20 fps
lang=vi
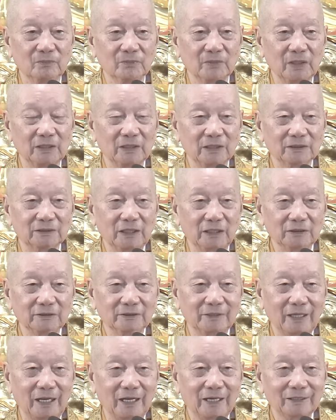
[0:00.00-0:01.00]
Thành ra tất
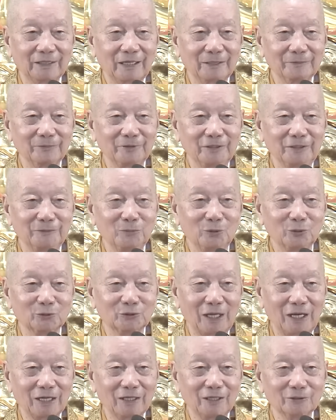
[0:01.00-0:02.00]
cả các vị Bồ
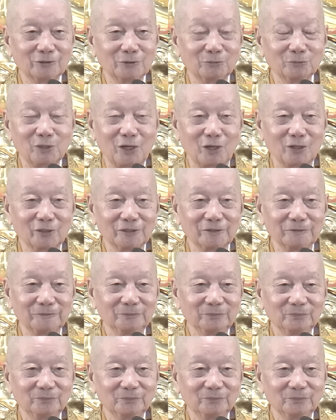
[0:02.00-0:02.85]
Tát ở trong đó đó